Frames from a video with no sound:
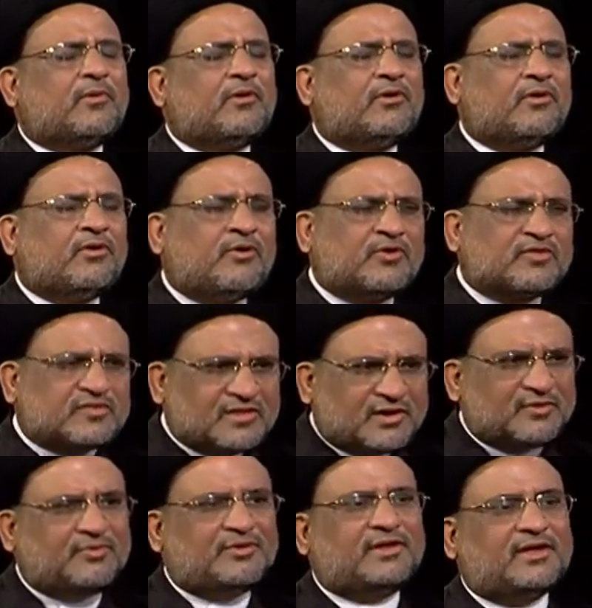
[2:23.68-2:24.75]
बहुत
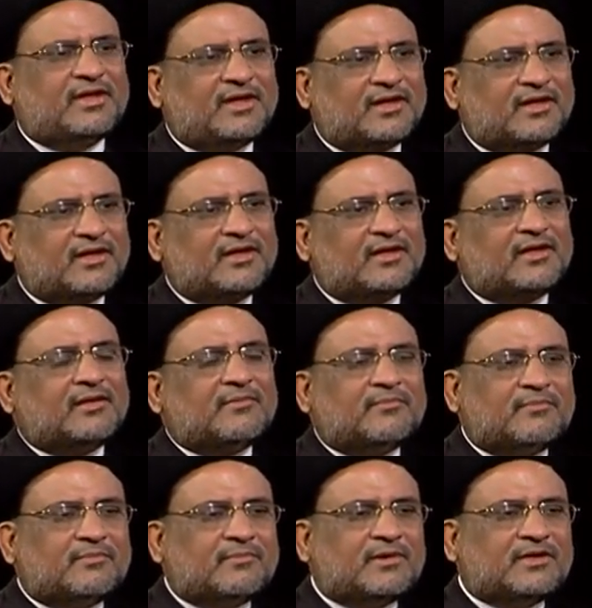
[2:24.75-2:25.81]
ज़रूरी है बेशक
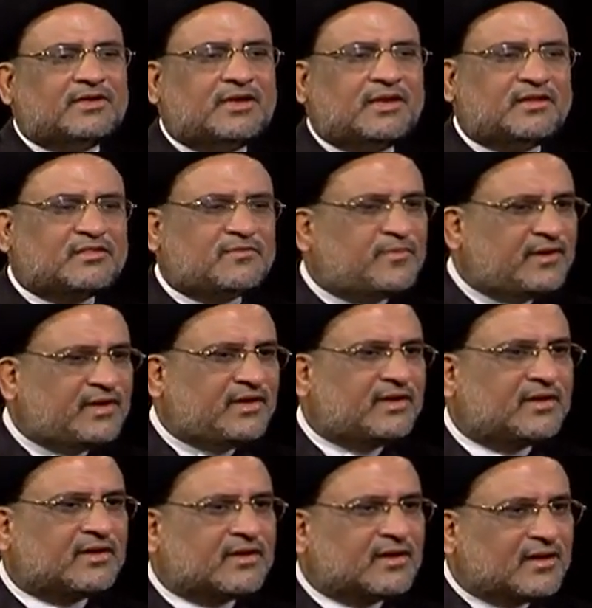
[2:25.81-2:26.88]
मजलिस भी
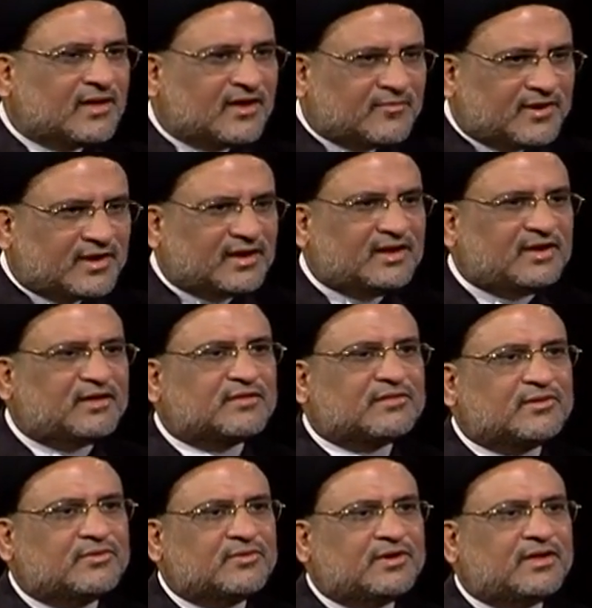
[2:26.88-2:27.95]
हमारे लिए
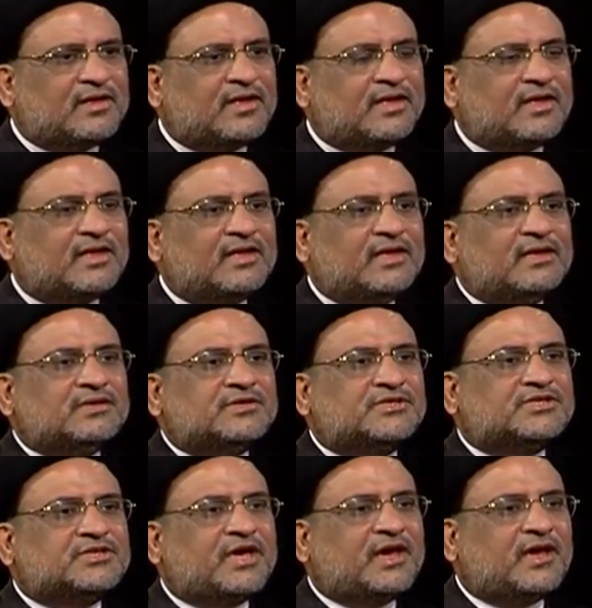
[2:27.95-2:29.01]
ज़रूरी है
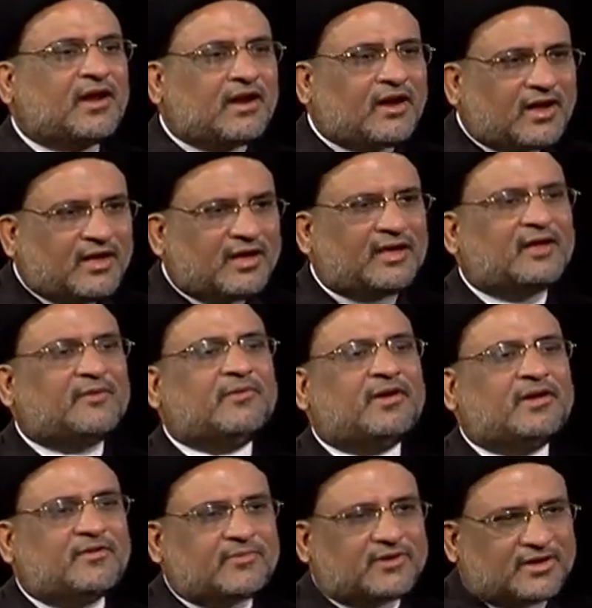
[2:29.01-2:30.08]
शहरग है
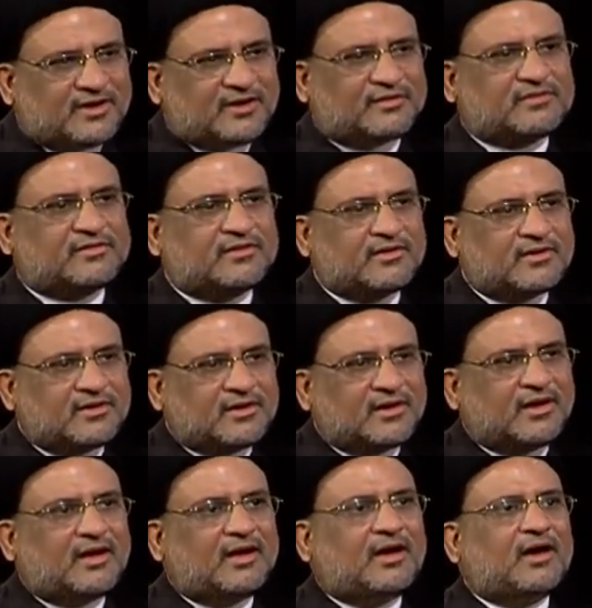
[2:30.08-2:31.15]
हमारी मजलिस
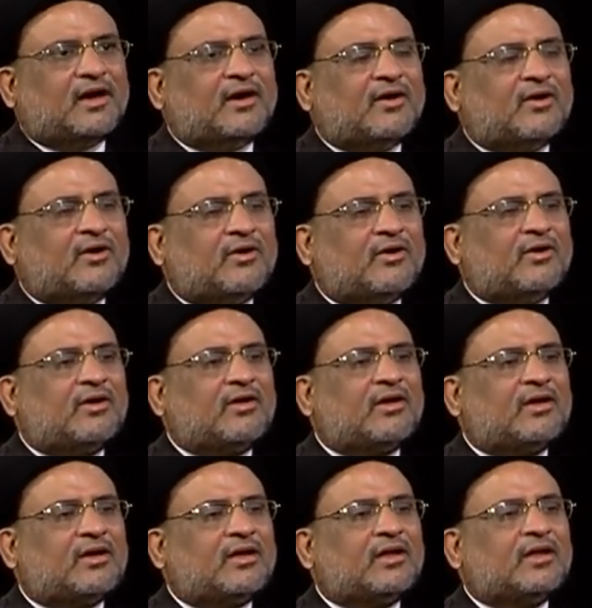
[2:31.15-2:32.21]
बेशक
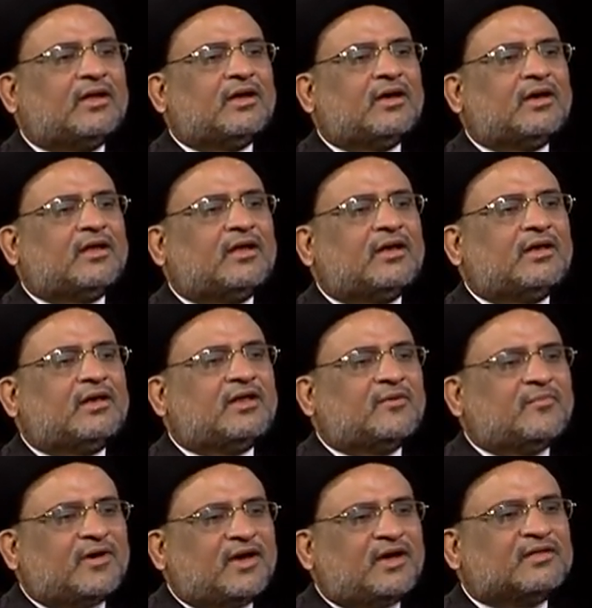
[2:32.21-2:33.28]
और
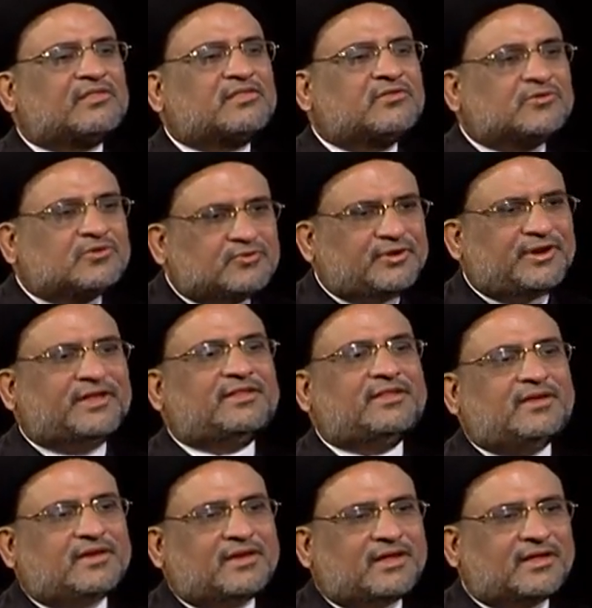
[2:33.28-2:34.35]
नमाज सुतून
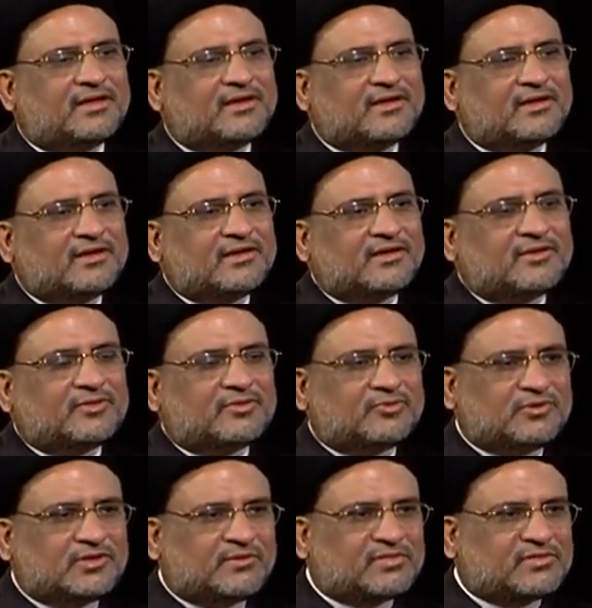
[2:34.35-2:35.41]
दीन है बेशक
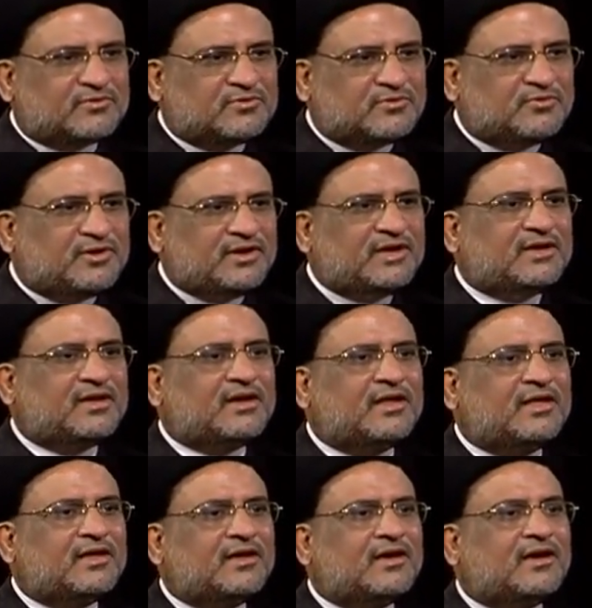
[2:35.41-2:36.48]
तो जब सुतून ही ना
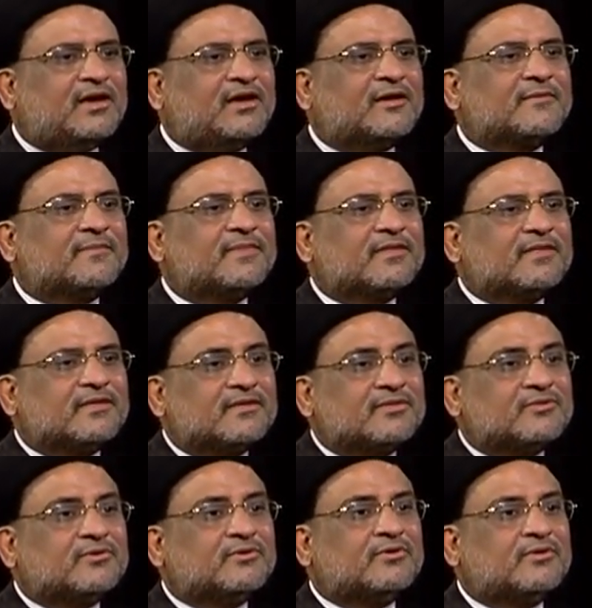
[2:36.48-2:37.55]
रहेगा
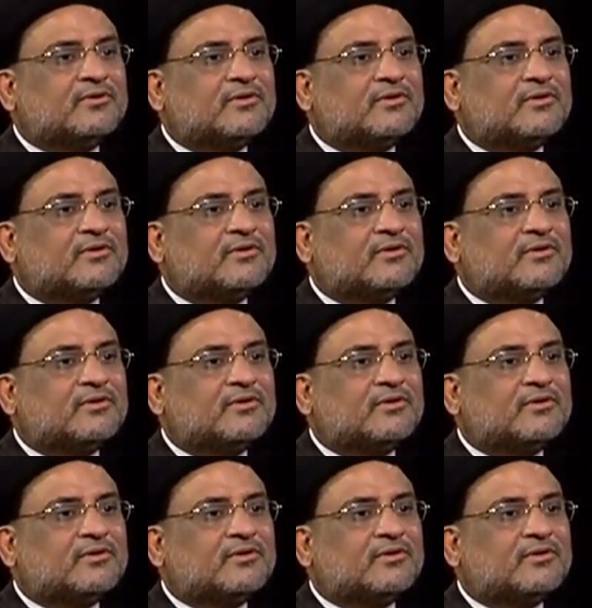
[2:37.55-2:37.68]
तो